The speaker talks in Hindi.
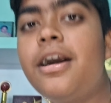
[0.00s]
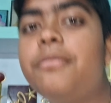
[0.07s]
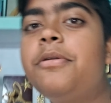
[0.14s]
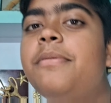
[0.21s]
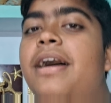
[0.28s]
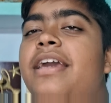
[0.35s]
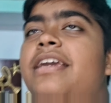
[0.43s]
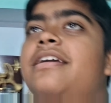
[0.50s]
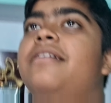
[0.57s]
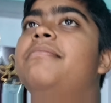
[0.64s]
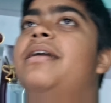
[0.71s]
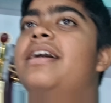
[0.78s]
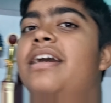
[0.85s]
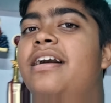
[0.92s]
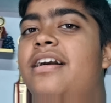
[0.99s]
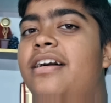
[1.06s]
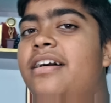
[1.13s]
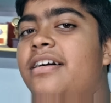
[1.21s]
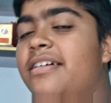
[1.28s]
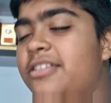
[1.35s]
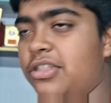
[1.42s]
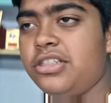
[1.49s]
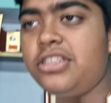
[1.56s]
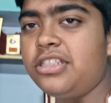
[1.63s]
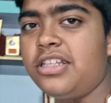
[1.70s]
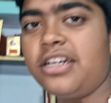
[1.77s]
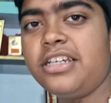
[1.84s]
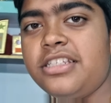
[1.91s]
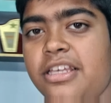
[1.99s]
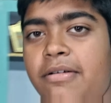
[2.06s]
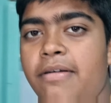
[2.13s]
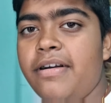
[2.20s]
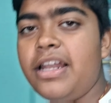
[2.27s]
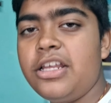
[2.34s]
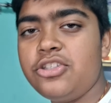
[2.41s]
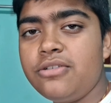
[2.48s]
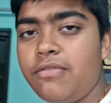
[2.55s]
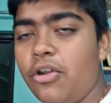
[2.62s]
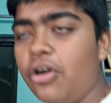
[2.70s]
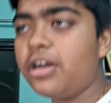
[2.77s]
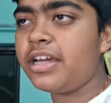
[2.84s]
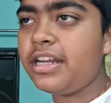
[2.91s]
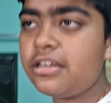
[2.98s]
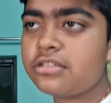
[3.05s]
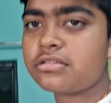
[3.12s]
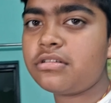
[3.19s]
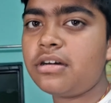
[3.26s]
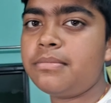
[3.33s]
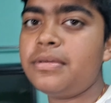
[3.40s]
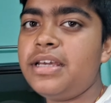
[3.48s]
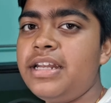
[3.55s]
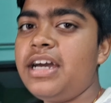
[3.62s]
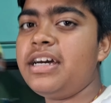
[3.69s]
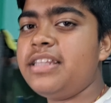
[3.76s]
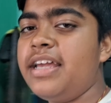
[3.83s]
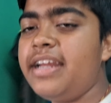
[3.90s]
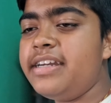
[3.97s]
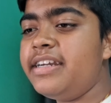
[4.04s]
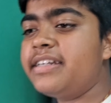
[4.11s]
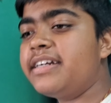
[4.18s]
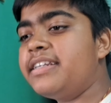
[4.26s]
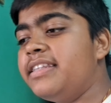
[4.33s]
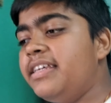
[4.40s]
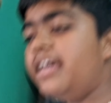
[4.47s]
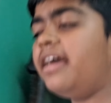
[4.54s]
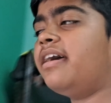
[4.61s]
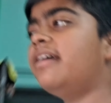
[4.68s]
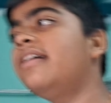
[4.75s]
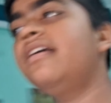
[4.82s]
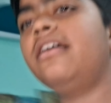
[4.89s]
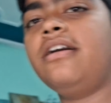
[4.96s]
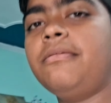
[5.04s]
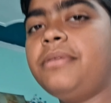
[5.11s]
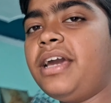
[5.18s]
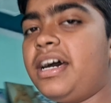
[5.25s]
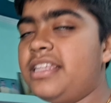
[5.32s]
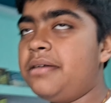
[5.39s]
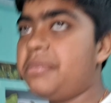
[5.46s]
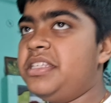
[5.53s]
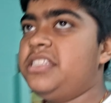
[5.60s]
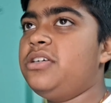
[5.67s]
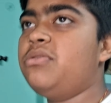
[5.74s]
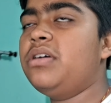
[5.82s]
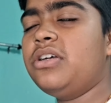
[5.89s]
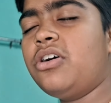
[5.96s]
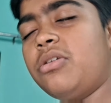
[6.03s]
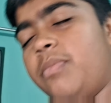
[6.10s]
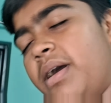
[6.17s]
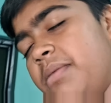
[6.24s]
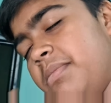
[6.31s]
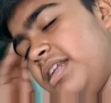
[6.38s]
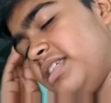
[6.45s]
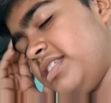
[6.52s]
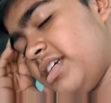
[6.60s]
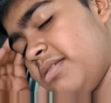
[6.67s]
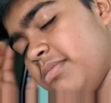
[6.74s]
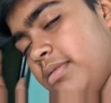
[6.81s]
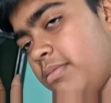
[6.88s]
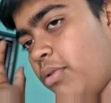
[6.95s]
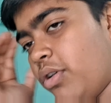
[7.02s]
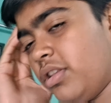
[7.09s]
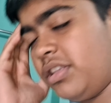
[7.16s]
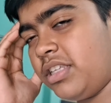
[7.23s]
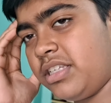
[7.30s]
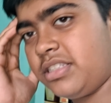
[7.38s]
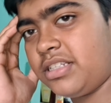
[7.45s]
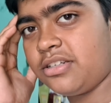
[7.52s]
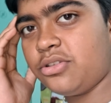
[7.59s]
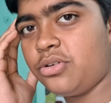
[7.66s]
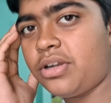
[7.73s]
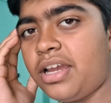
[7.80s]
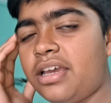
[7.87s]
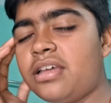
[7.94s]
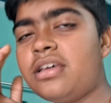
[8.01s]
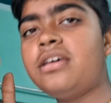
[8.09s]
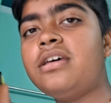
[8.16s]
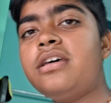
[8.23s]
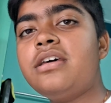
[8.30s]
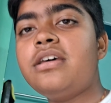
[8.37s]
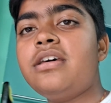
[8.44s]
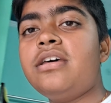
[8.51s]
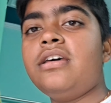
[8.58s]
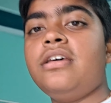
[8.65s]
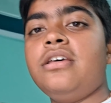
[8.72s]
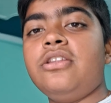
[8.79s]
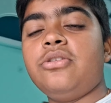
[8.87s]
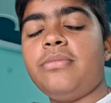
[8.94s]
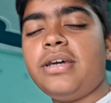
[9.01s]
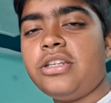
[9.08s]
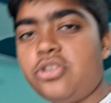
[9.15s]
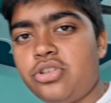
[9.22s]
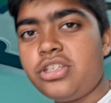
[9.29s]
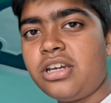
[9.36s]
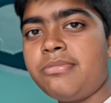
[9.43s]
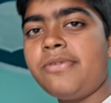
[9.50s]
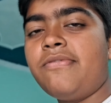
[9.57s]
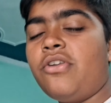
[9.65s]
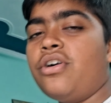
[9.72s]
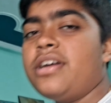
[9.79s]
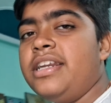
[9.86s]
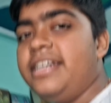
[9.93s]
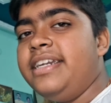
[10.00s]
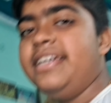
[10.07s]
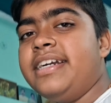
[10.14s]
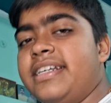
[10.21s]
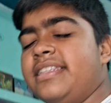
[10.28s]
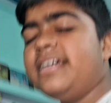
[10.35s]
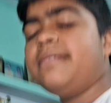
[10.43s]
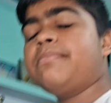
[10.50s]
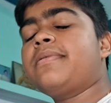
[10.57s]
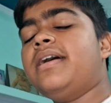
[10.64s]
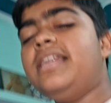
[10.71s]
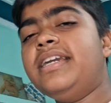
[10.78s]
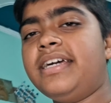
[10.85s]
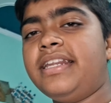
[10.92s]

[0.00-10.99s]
अभी भाई हमारा स्वच्छता की सेवा वाला जो ब्लॉग है ना उसको मैंने आधा एडिट कर दिया है अभी आधा बचा हुआ है और भाई मेरे सर में बहुत तेज़ दर्द हो रहा है मैंने सोचा अभी ब्लॉग एडिट करते हैं अब कल ही